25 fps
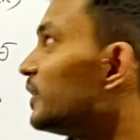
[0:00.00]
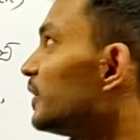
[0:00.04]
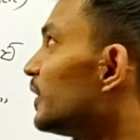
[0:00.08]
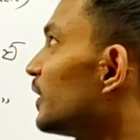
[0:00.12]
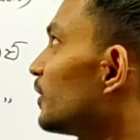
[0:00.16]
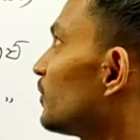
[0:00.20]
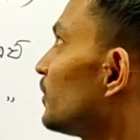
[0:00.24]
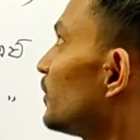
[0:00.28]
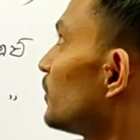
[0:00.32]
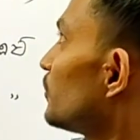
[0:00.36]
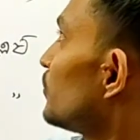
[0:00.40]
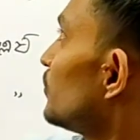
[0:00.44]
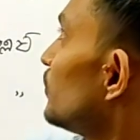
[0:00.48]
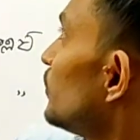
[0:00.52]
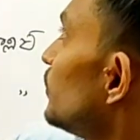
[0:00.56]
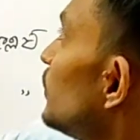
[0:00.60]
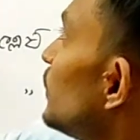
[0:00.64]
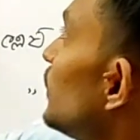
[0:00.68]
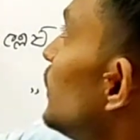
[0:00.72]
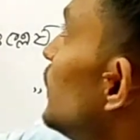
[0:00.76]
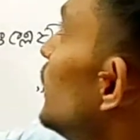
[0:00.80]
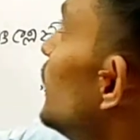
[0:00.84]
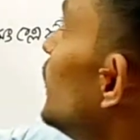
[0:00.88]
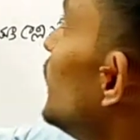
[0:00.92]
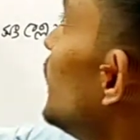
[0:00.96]
নির্ধারণের
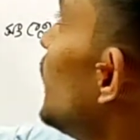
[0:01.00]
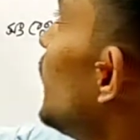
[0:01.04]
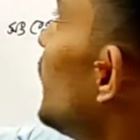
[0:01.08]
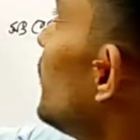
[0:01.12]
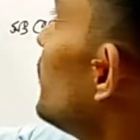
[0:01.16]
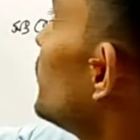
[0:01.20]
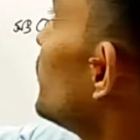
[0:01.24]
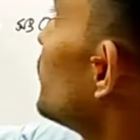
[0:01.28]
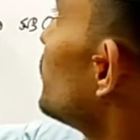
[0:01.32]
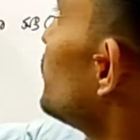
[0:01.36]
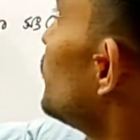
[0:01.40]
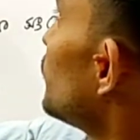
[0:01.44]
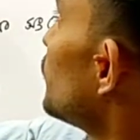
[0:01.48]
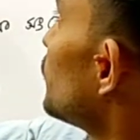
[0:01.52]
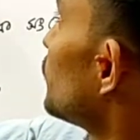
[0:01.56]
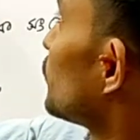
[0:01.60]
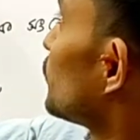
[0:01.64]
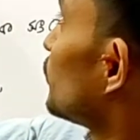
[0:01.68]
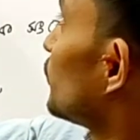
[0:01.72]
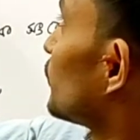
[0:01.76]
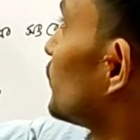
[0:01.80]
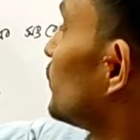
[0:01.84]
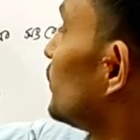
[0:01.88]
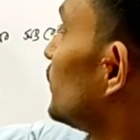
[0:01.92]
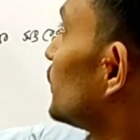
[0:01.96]
জন্যই আমাদের প্রয়োজন
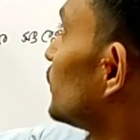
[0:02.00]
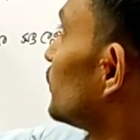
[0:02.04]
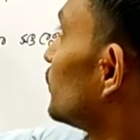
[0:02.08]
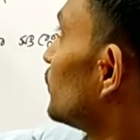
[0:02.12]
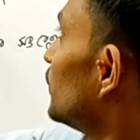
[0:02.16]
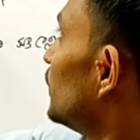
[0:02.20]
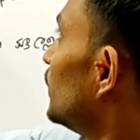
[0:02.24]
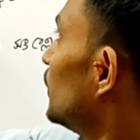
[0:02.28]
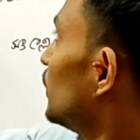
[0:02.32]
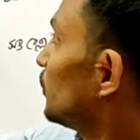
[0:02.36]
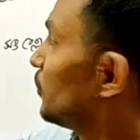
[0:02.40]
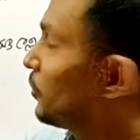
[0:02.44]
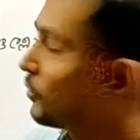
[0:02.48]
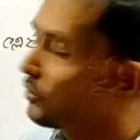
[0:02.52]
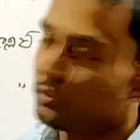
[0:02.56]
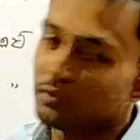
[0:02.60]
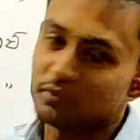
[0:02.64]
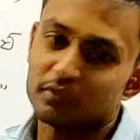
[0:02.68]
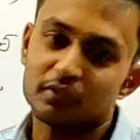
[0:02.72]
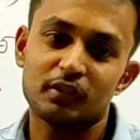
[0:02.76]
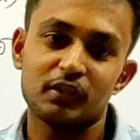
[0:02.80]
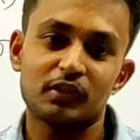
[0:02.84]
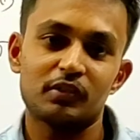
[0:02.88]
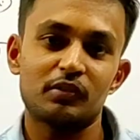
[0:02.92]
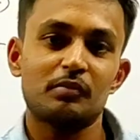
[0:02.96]
সংশ্লেষণ তো
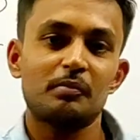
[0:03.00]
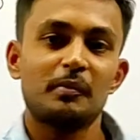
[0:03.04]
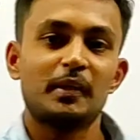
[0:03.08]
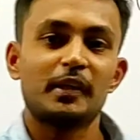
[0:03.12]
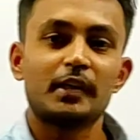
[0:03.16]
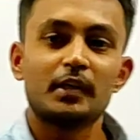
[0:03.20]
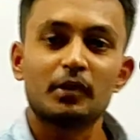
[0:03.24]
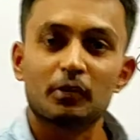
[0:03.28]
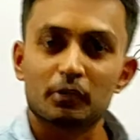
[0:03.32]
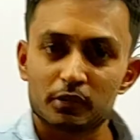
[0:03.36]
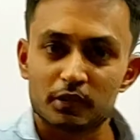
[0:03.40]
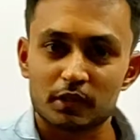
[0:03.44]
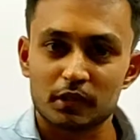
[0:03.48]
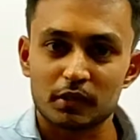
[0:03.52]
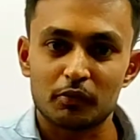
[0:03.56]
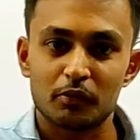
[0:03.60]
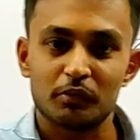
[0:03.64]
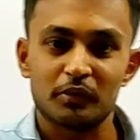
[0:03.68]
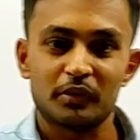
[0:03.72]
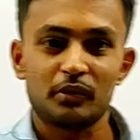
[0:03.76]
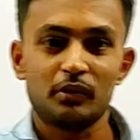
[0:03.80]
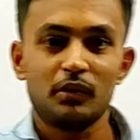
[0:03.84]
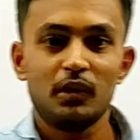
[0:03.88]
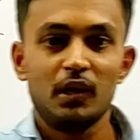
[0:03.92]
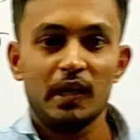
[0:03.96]
সংশ্লেষণ মানেই হচ্ছে
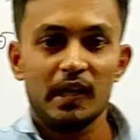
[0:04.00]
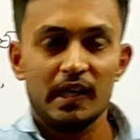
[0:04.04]
কোনো